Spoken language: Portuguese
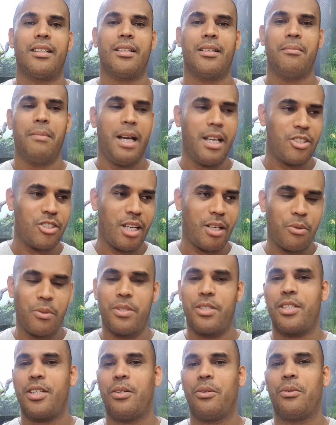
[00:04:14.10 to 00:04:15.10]
Mas já
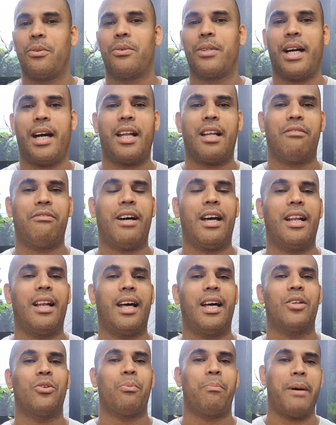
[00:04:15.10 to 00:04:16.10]
aconteceu. O cara vai
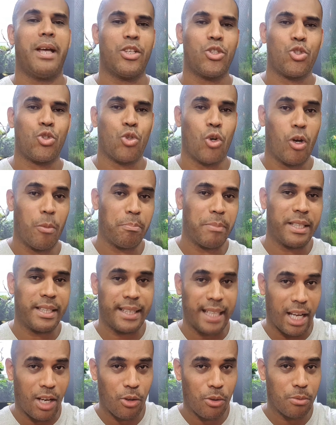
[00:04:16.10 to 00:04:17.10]
lá no pet shop
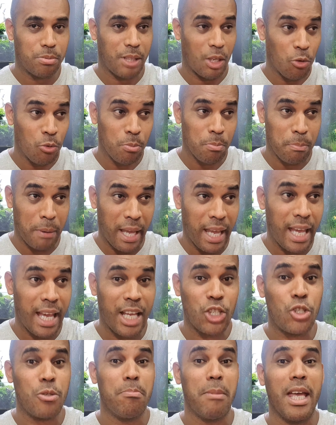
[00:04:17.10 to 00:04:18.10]
tal, tem um
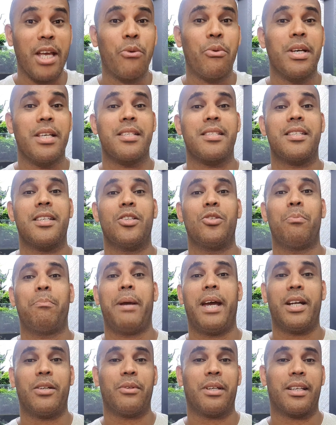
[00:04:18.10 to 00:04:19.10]
pet bem conhecido
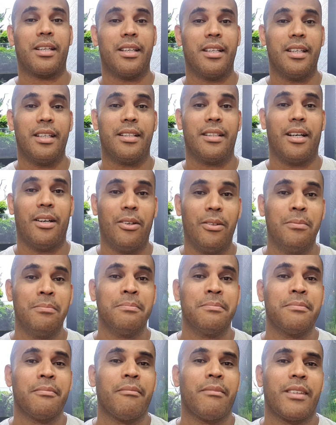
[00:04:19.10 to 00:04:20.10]
perto aqui e tal.
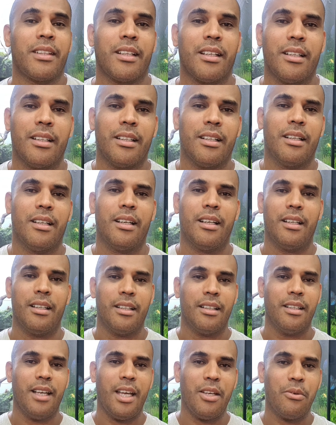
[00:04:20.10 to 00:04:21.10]

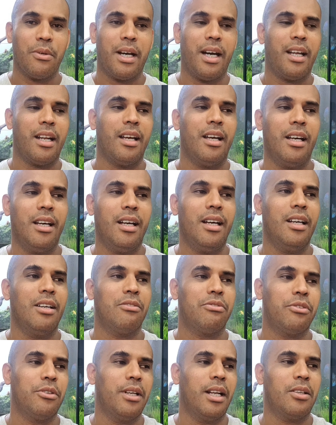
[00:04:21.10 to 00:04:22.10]
E aí o cara, ah, eu
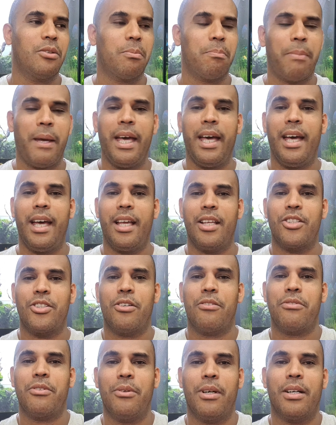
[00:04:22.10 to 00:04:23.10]
fui lá no pet,
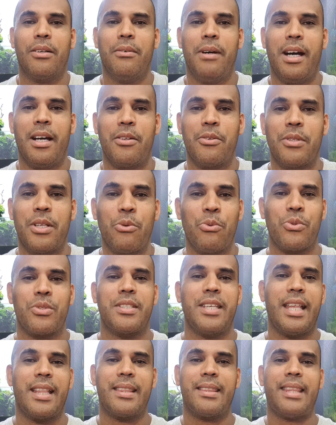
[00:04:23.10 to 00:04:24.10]
eu vi um aquário, deu
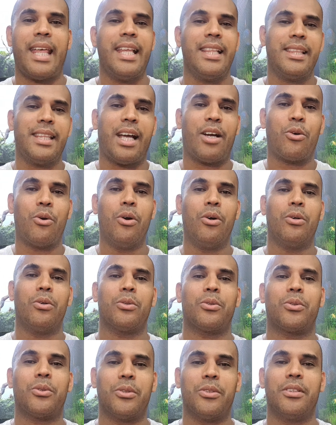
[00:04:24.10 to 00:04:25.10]
70
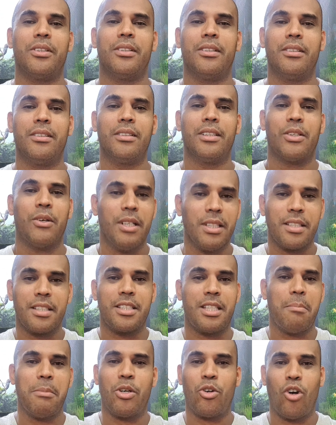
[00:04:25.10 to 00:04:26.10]
conto. Quanto que
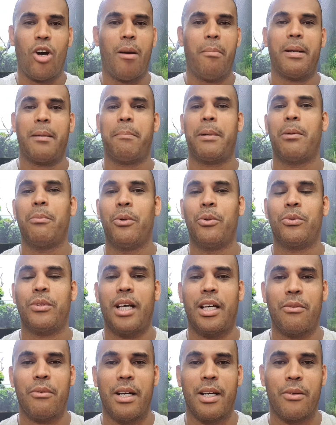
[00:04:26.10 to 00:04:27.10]
você me cobra para
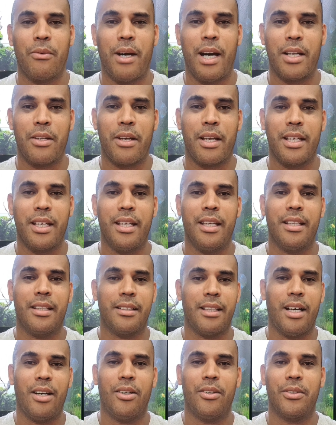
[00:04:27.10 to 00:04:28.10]
montar um aquário aí e
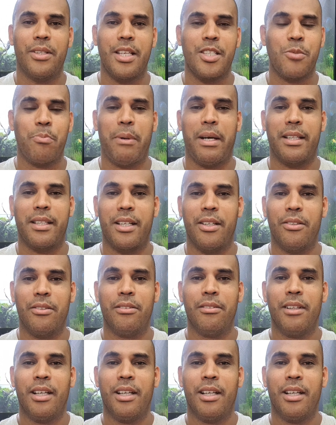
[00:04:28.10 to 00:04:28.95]
tal, nesse padrão?